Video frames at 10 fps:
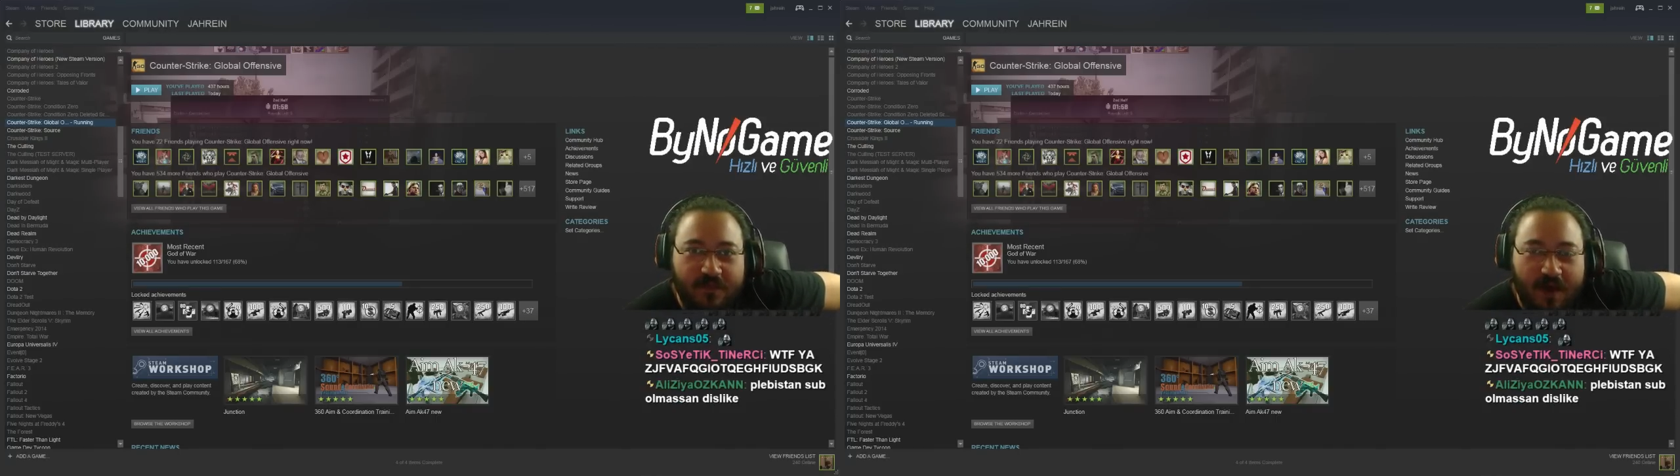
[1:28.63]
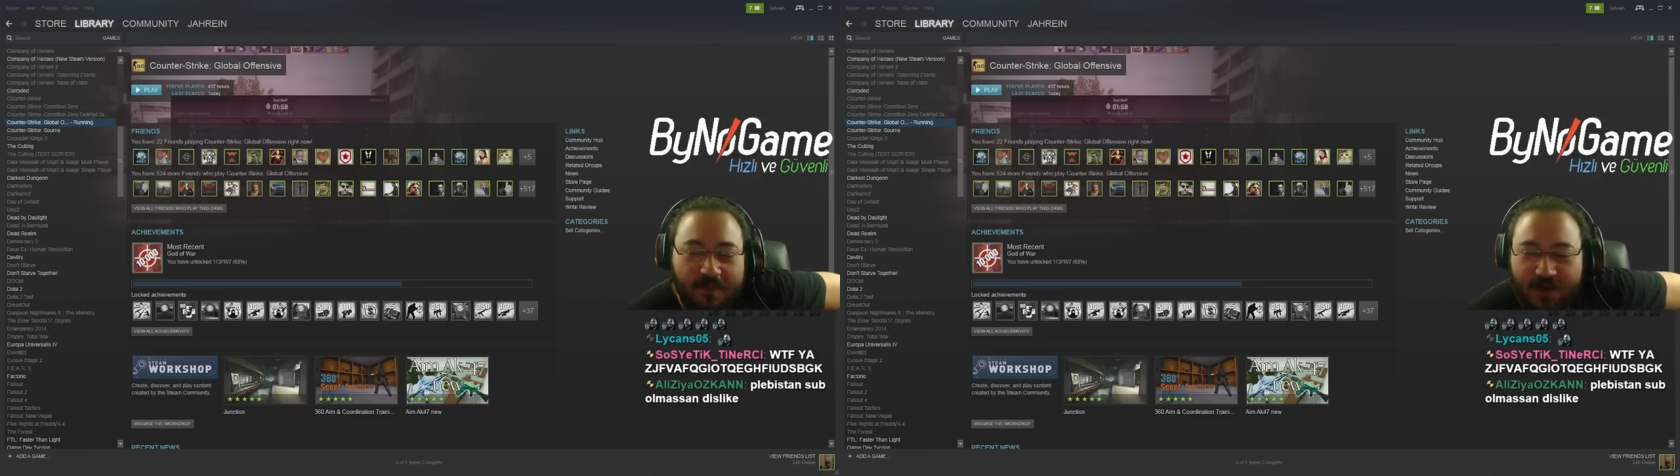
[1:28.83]

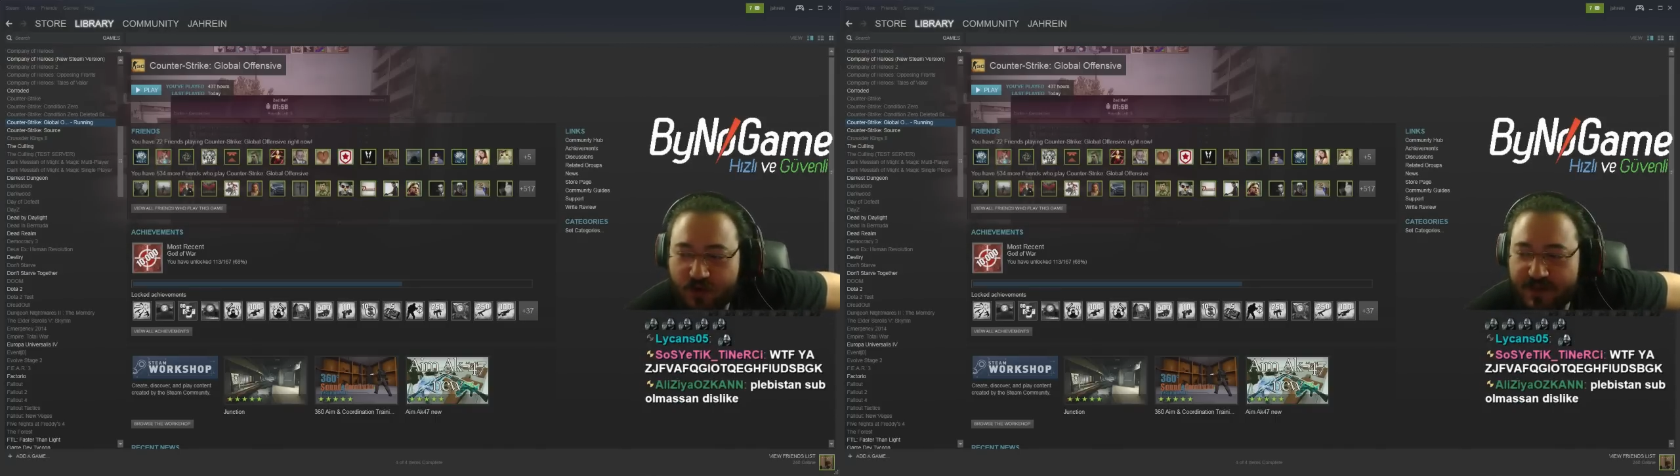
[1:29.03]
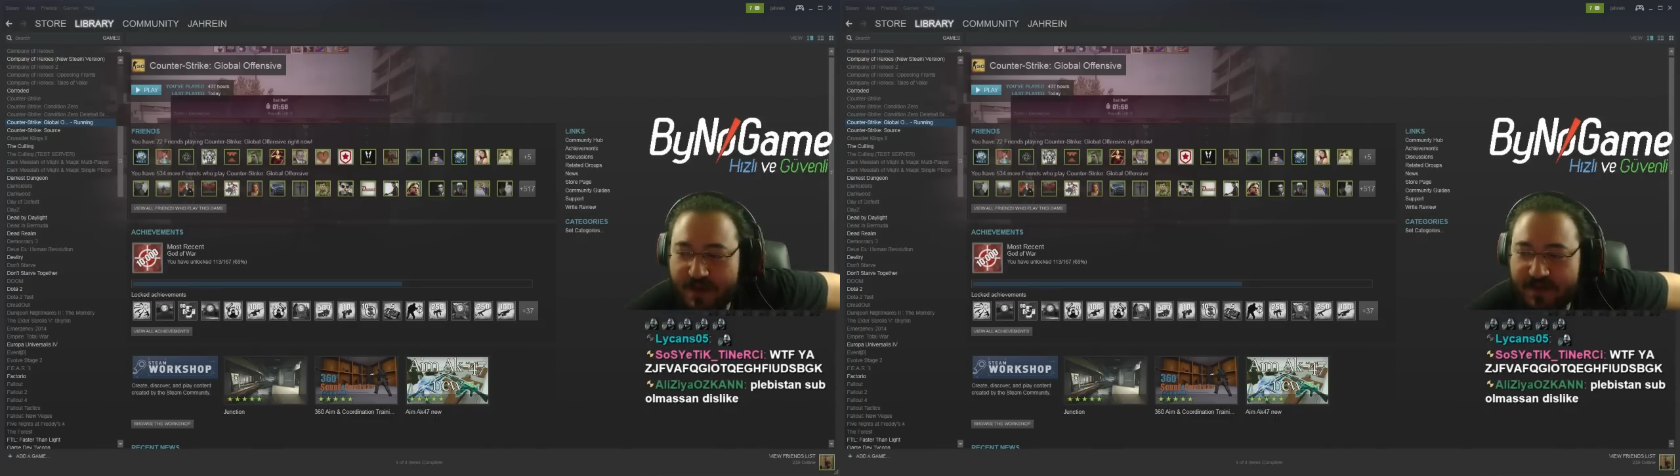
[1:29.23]
Ama
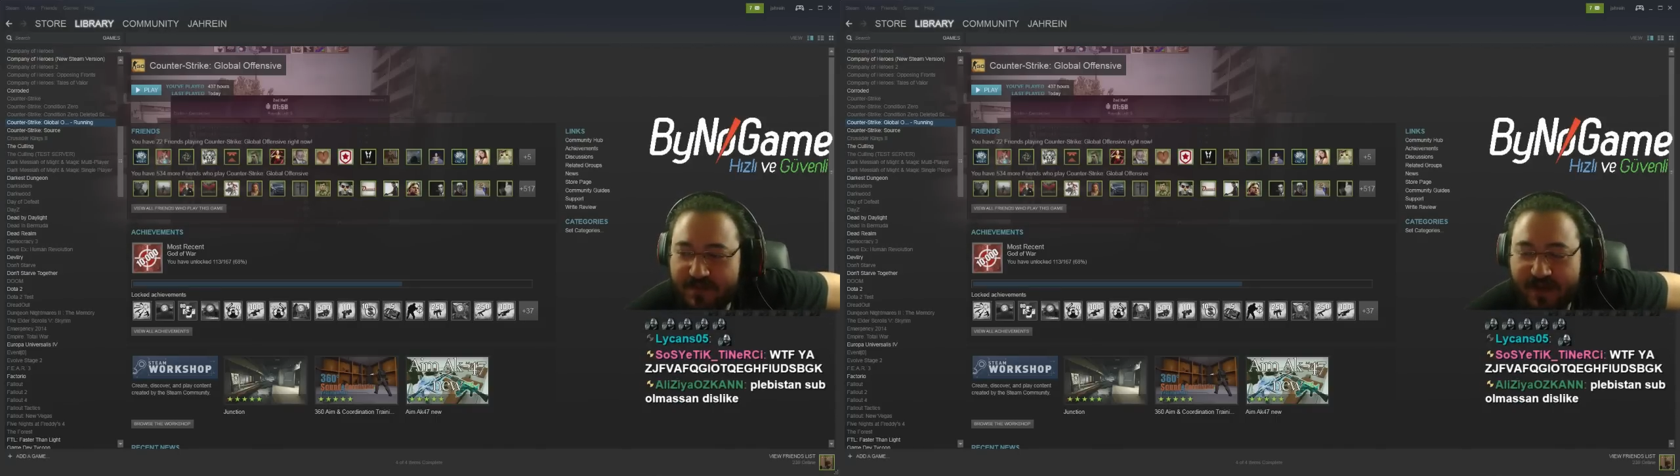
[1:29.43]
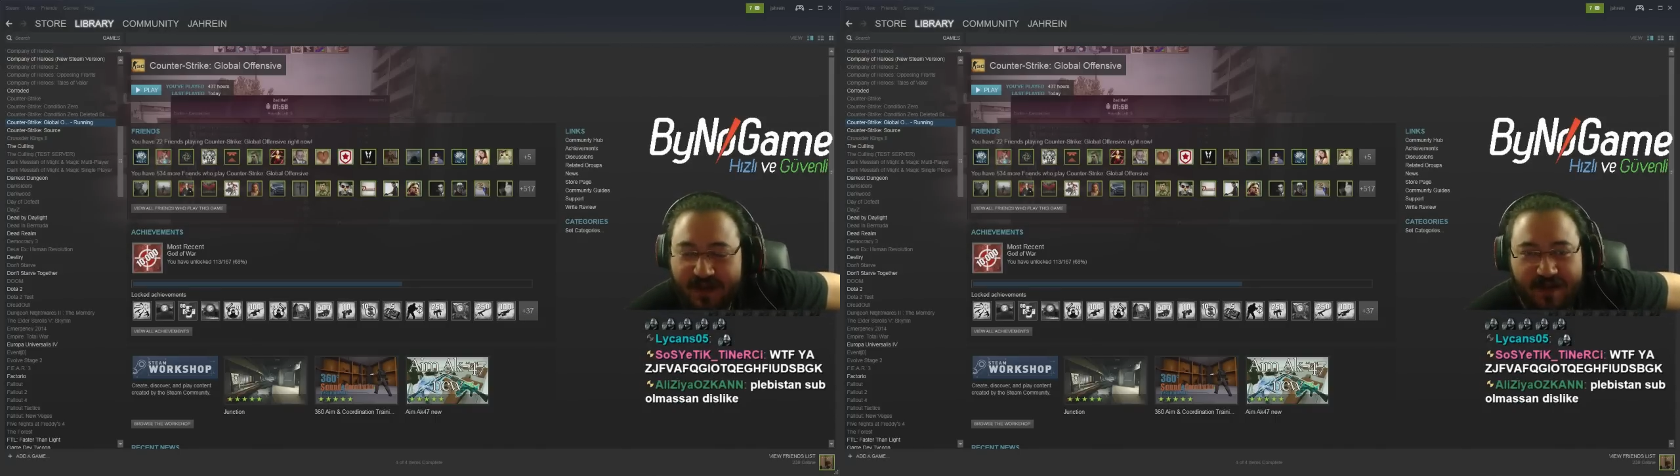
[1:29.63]

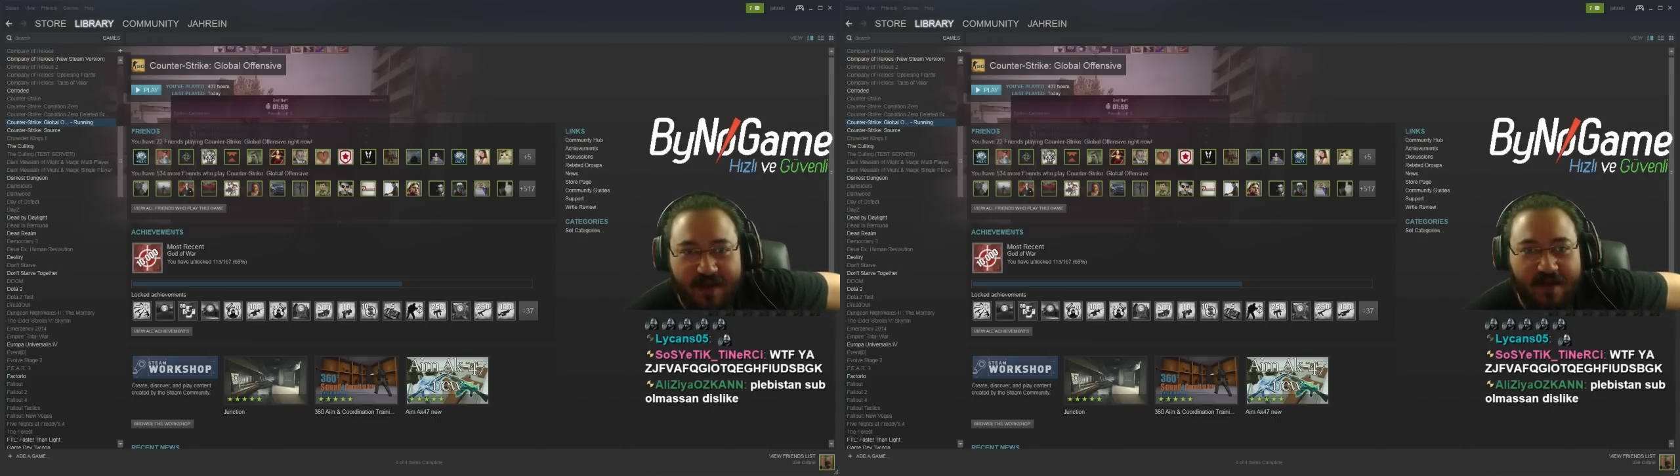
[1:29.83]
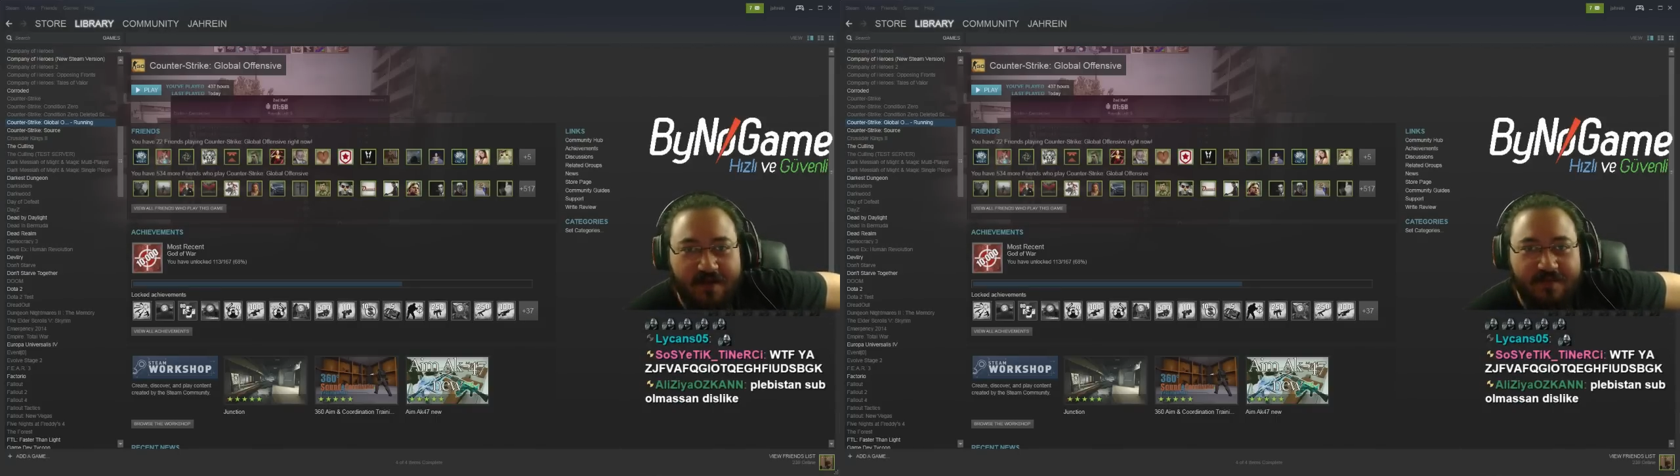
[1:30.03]
gözlemlediğim
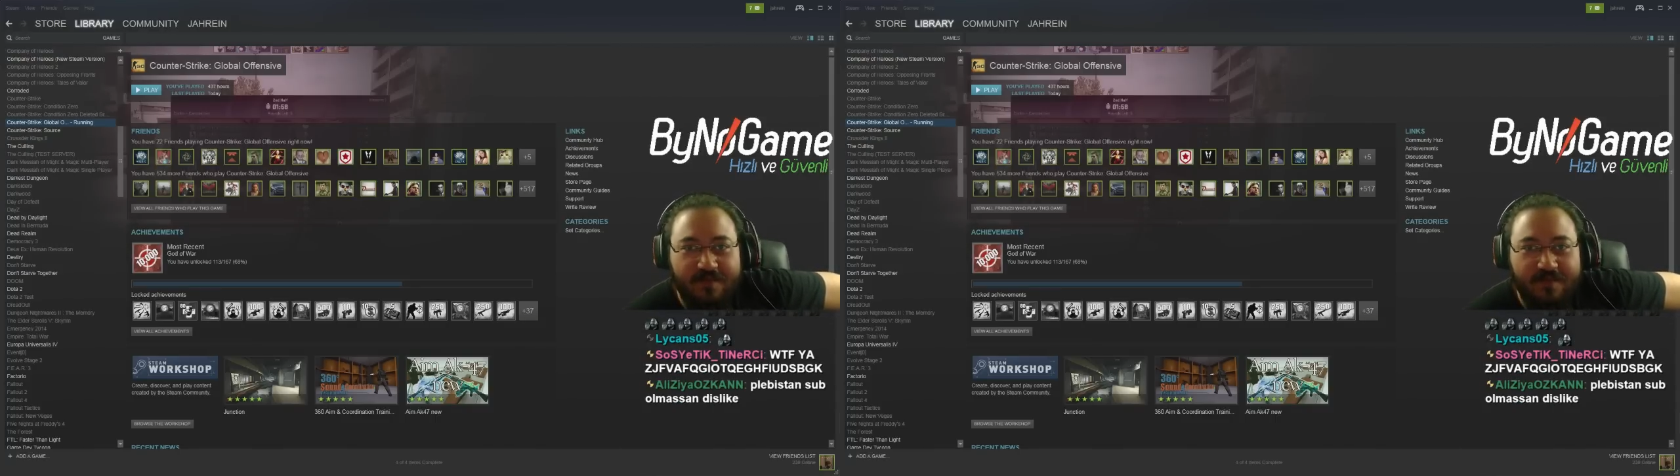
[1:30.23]
kadarıyla